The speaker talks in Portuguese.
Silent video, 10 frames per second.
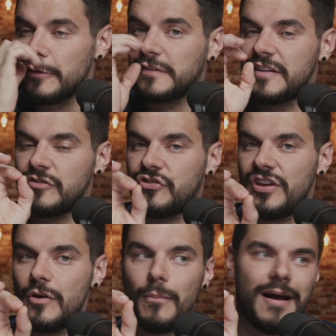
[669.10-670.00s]
Eu
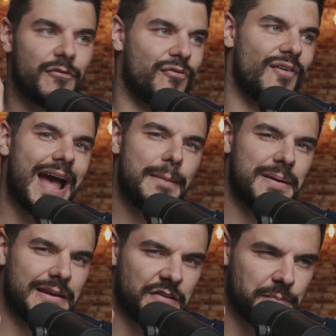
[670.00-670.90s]
senti uma
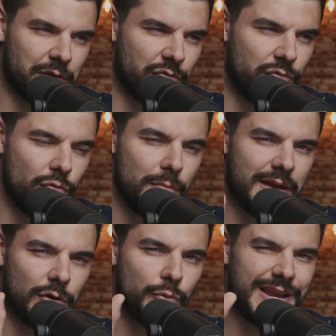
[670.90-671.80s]
vibe nesse
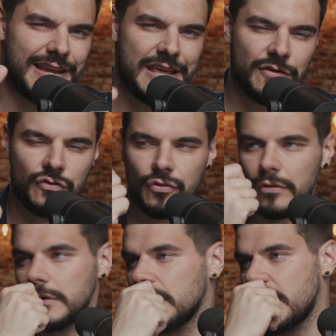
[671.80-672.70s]
perfume no início,
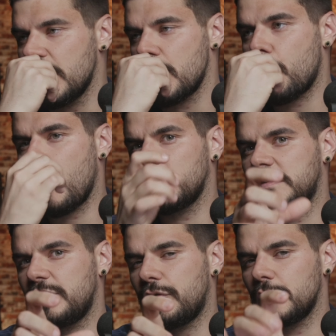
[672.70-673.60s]
como
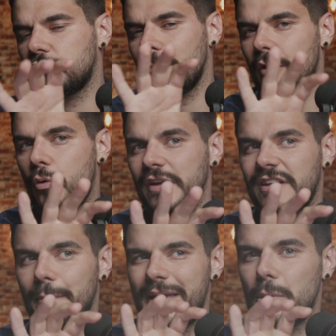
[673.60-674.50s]
se fosse uma
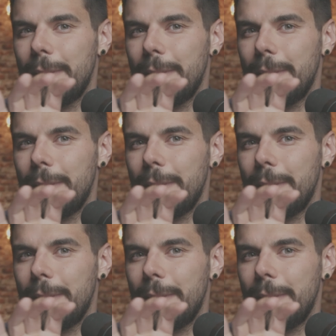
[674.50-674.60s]
coisa meio